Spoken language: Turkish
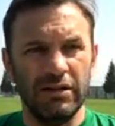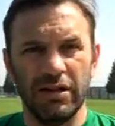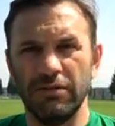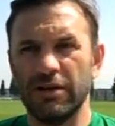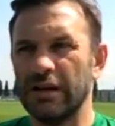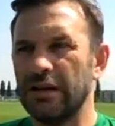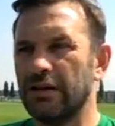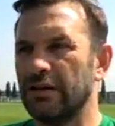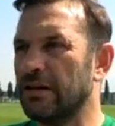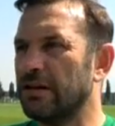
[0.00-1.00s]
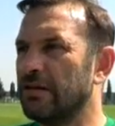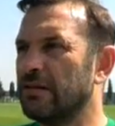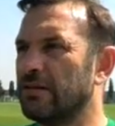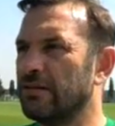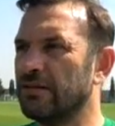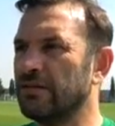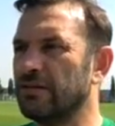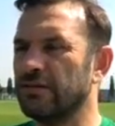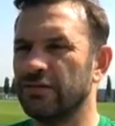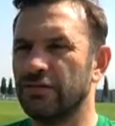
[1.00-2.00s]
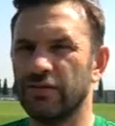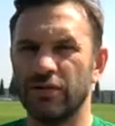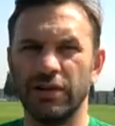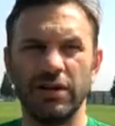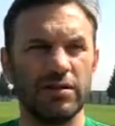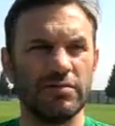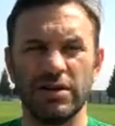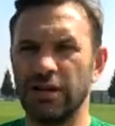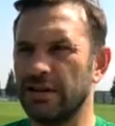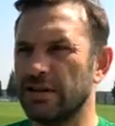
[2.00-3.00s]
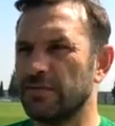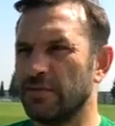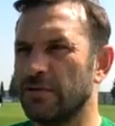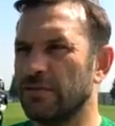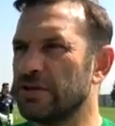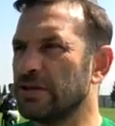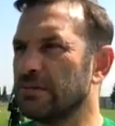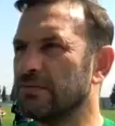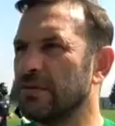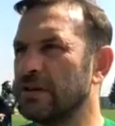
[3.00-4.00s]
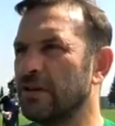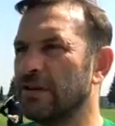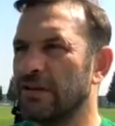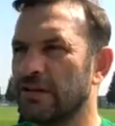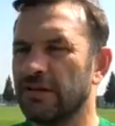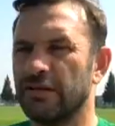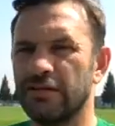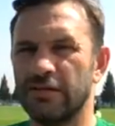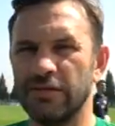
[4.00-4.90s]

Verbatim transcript: Tabii ki e, dün oynadığımız Alanya Spor maçı e,